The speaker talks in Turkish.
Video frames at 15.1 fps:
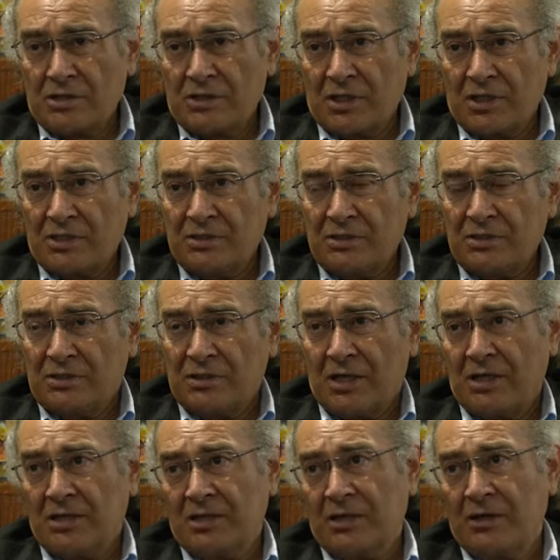yakın
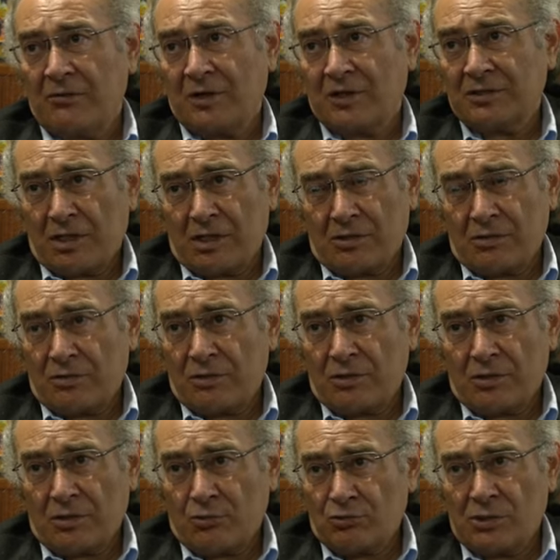tehlike var. Yani
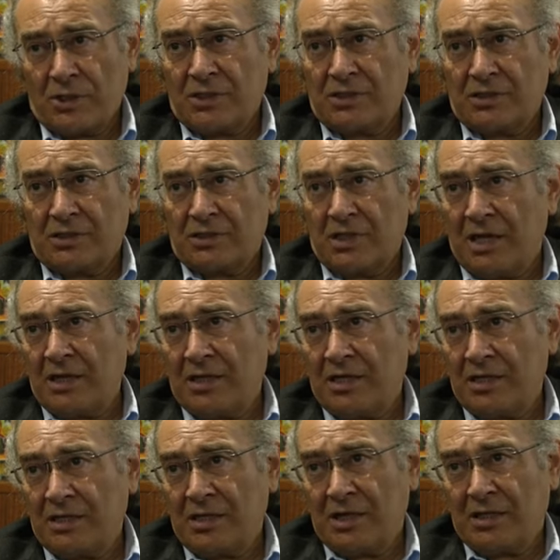uzak
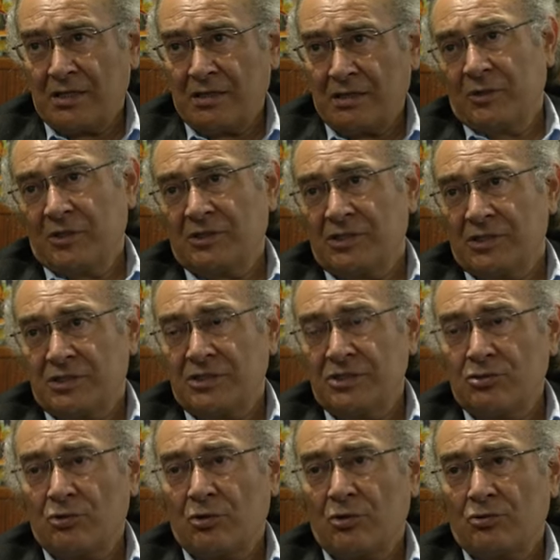tehlike değil. Batı için
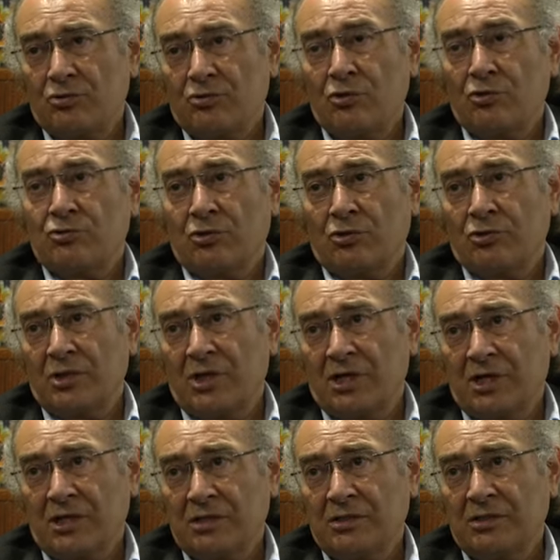çok çok çok daha
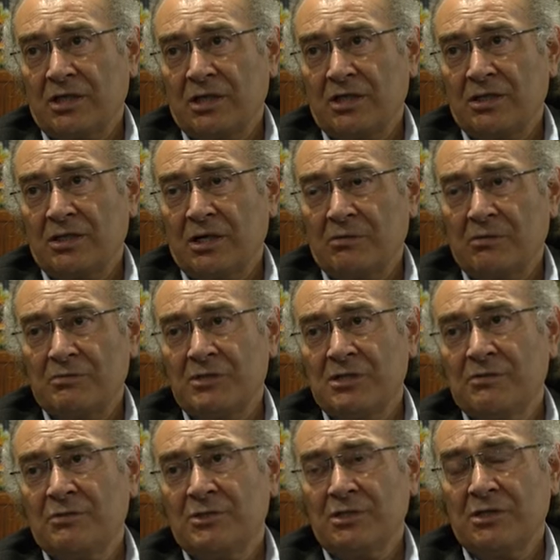yakın tehlike ama
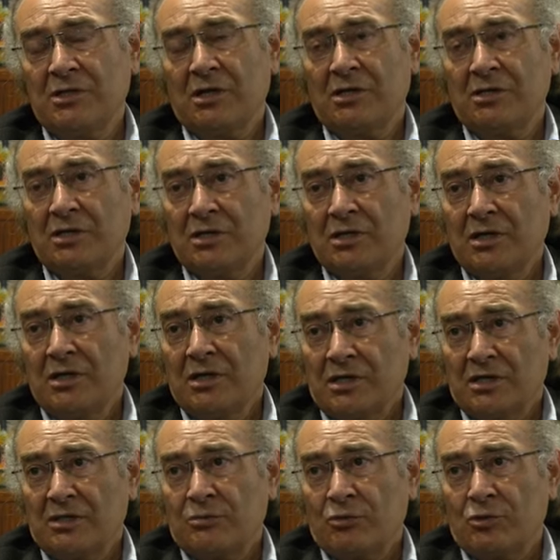bizim için artık
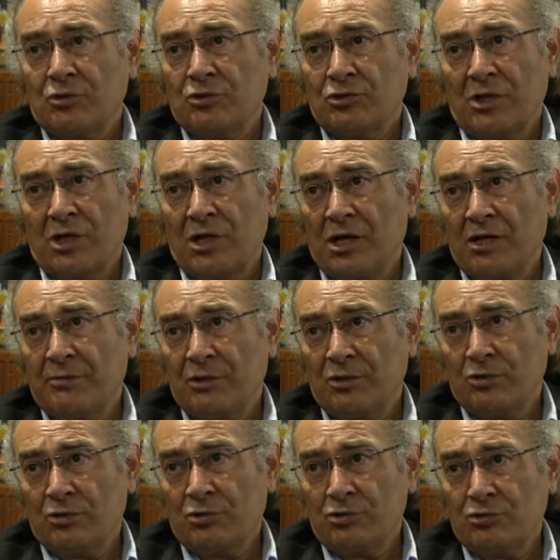bu kuşağı
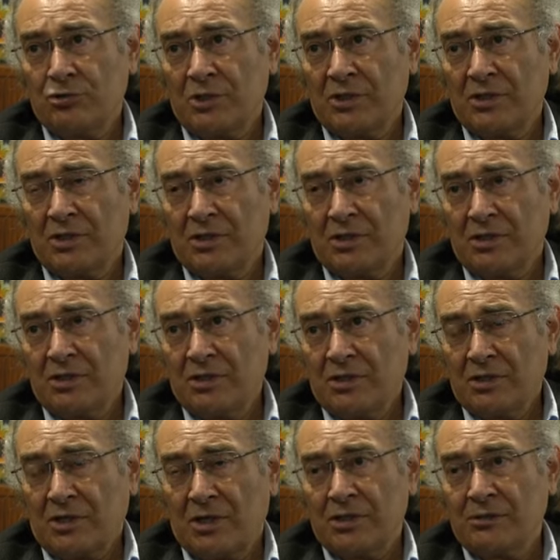kaybediyoruz şu anda.
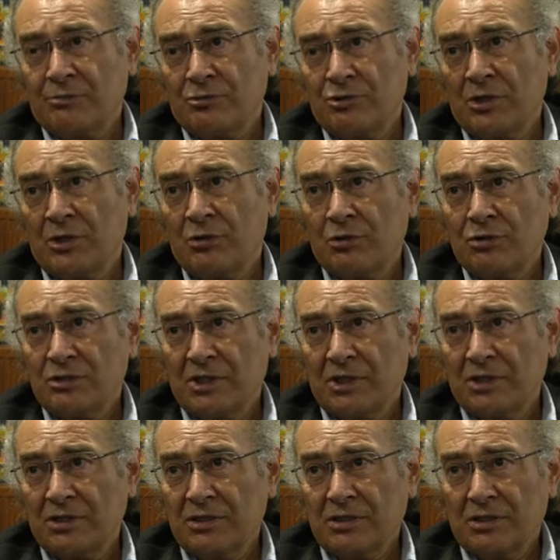Kayık kuşak olacak.
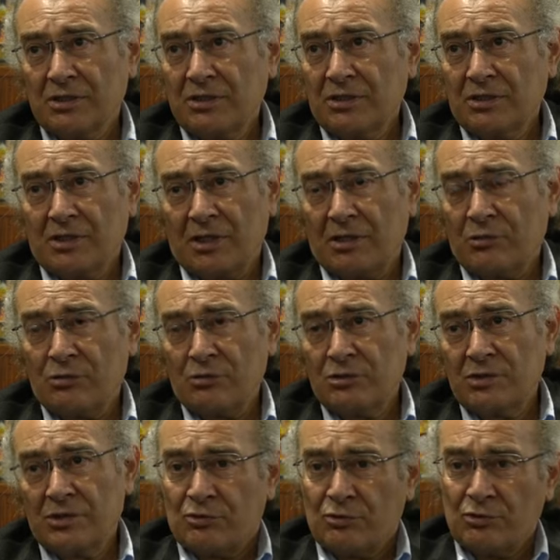Yani onun
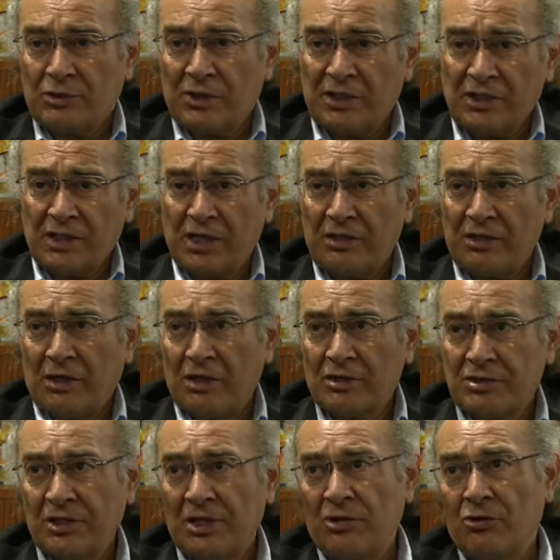için Türkiye'nin en
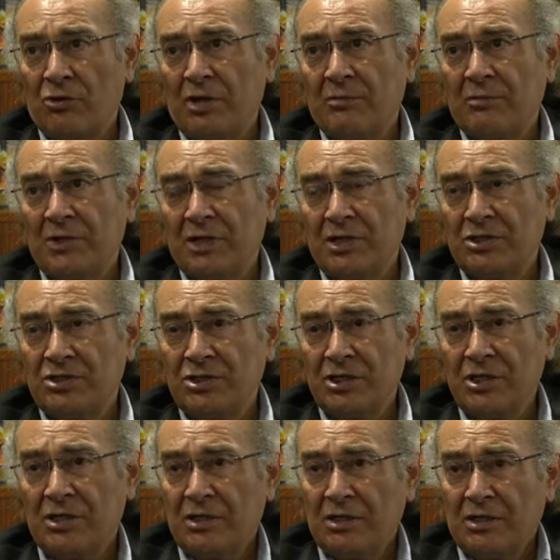acil, en önemli
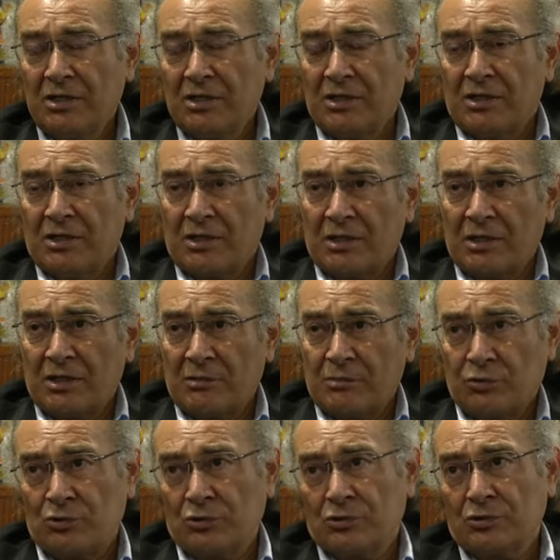işi e,
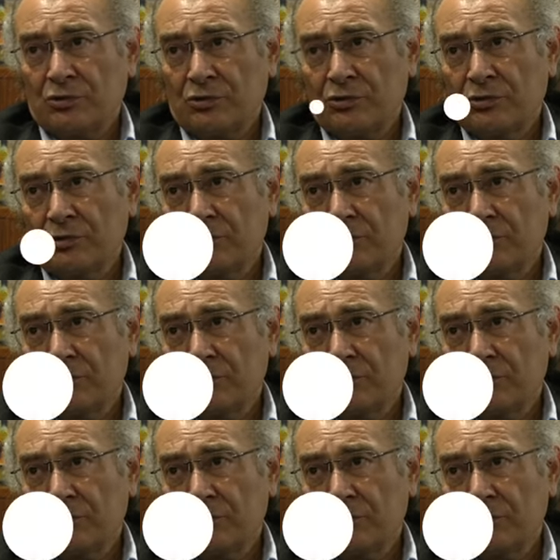budur.